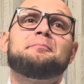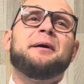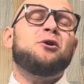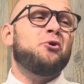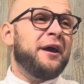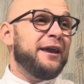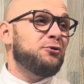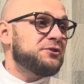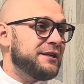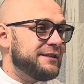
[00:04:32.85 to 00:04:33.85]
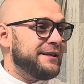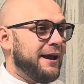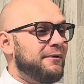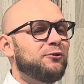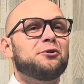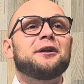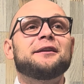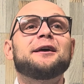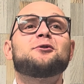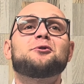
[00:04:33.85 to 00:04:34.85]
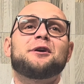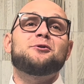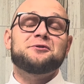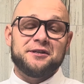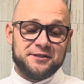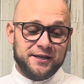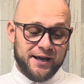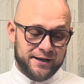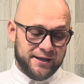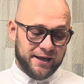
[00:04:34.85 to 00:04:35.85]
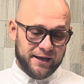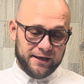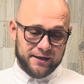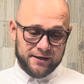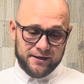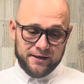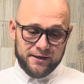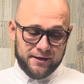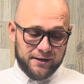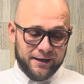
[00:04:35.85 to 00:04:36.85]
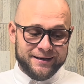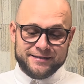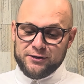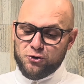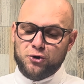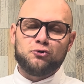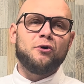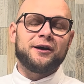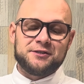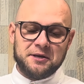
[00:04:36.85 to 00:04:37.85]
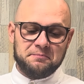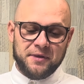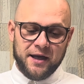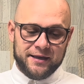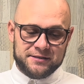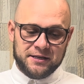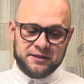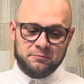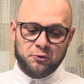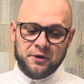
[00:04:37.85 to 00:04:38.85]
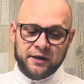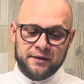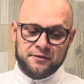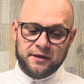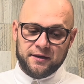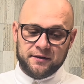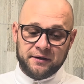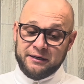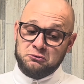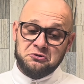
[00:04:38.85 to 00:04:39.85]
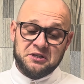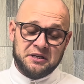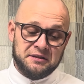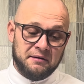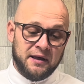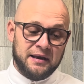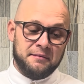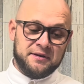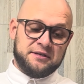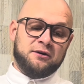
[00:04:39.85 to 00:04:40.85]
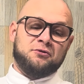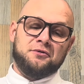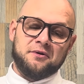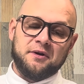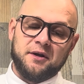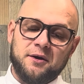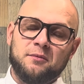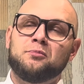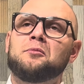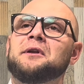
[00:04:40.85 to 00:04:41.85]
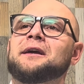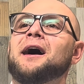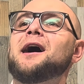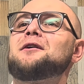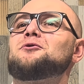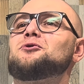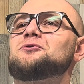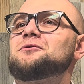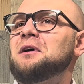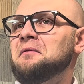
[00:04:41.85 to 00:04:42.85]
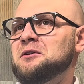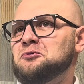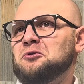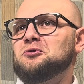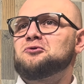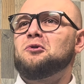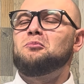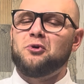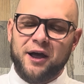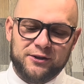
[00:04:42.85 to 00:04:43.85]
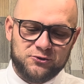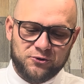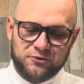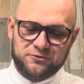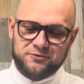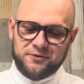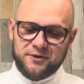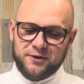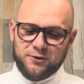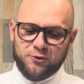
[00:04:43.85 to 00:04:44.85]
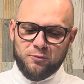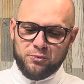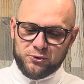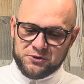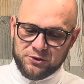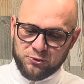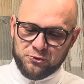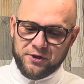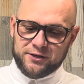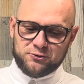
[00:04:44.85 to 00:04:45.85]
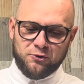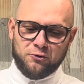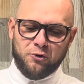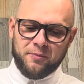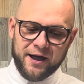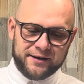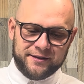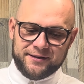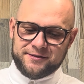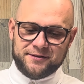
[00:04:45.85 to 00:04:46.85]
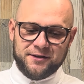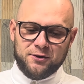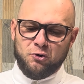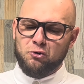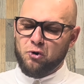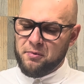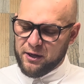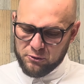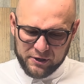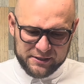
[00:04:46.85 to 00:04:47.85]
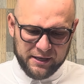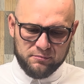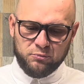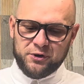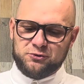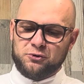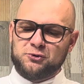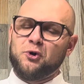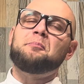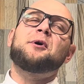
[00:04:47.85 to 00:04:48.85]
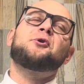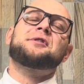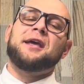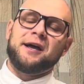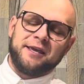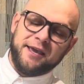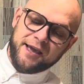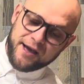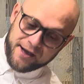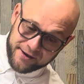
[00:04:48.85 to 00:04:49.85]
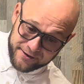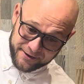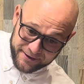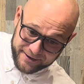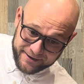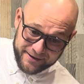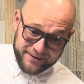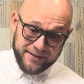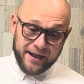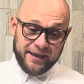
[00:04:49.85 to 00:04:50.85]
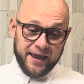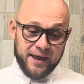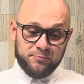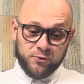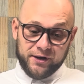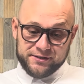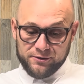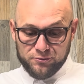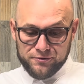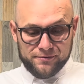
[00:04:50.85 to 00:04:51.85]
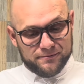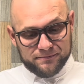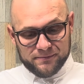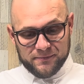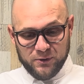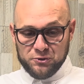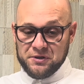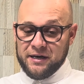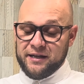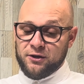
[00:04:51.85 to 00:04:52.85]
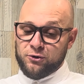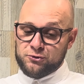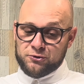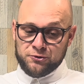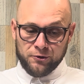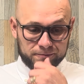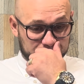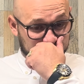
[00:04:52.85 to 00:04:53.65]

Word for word: Pero ellos enseñaban con el dedo y ellos decían que el Señor no acepta a este tipo de gente. Jesús se sentaba en la mesa con publicanos, ¿sabes? todos, con borrachos, con prostitutas, con cobardes, con cobradores de impuestos. Lo peor de aquella, de aquella época, según los religiosos, ¿no?